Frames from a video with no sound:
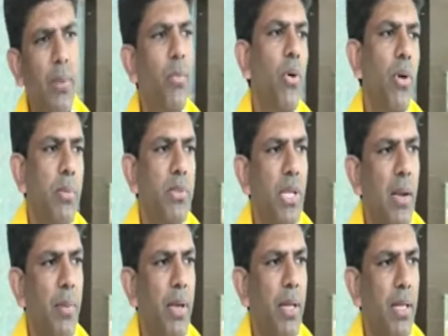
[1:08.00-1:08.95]
ఈ మూడు
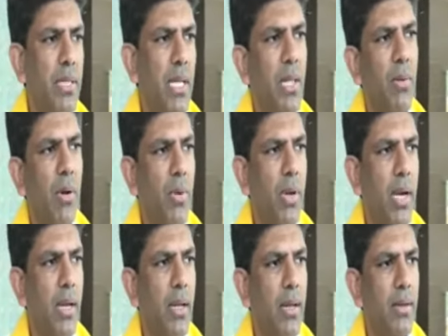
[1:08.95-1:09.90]
అంశాల మీద చంద్రబాబు
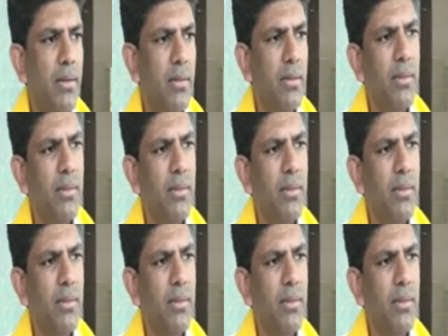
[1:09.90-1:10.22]
నాయుడు గారు